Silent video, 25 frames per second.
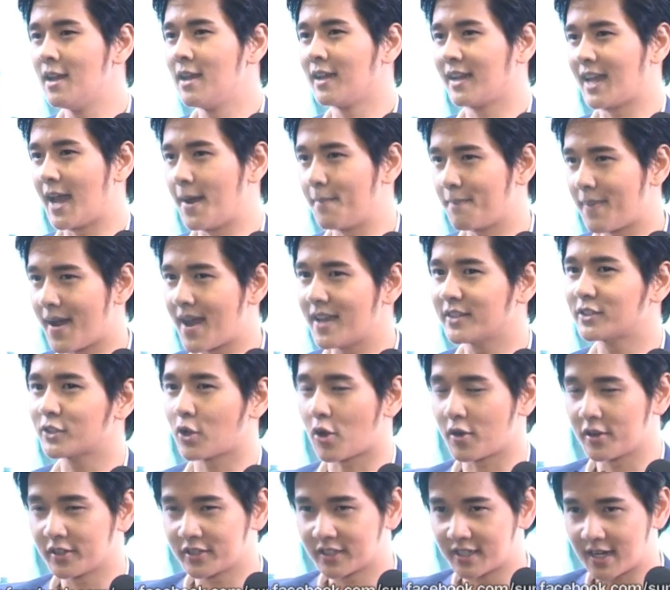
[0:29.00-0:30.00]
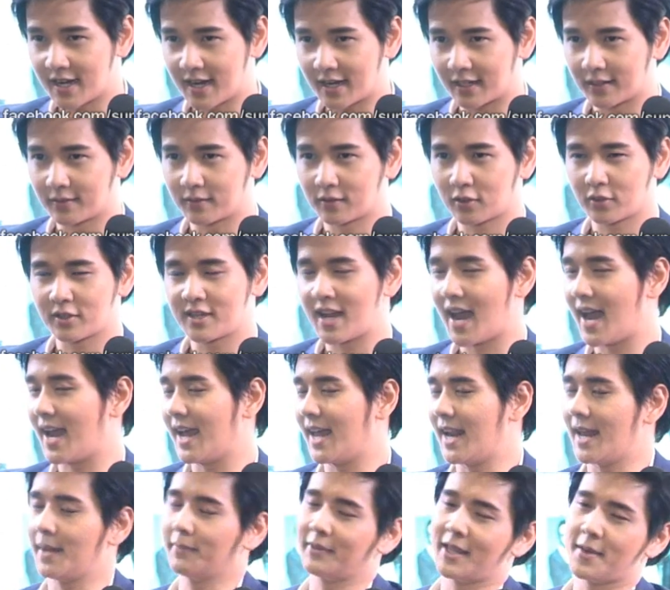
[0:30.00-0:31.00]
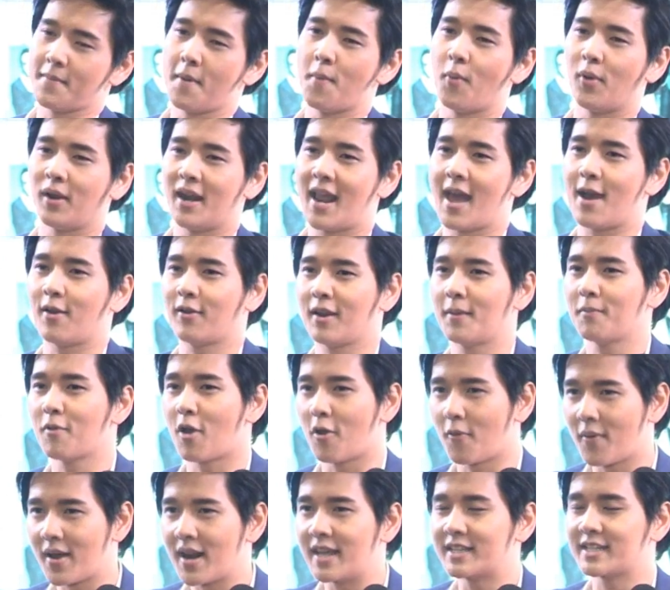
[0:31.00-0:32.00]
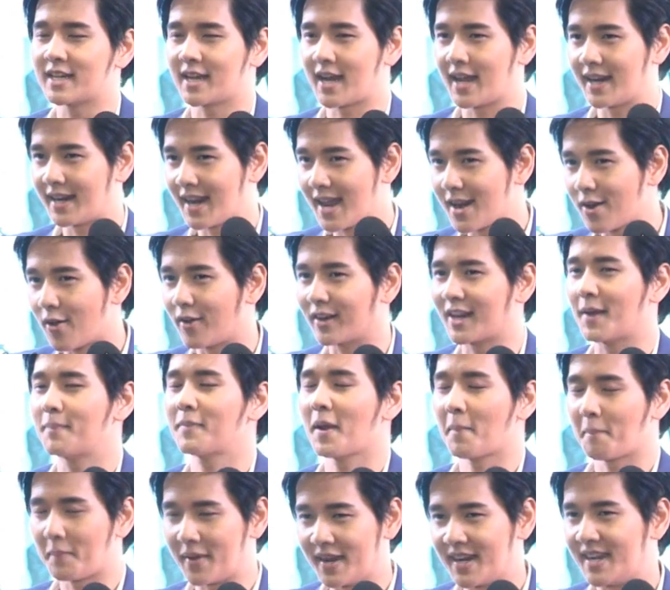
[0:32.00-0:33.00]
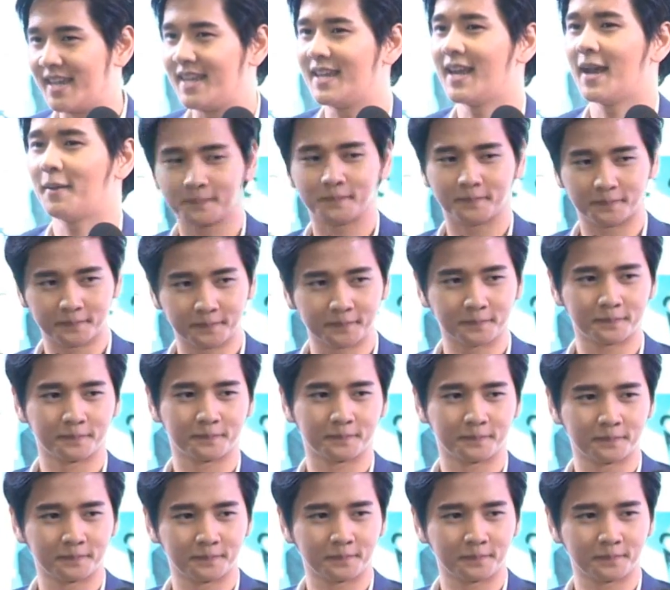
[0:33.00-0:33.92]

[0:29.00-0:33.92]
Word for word: แคมปัสคอนเสิร์ตใหญ่นะเต็มมาหมดแล้วรับรองว่าได้เจอกันแน่นอนครับกับปีนี้ครับมันจะเต้น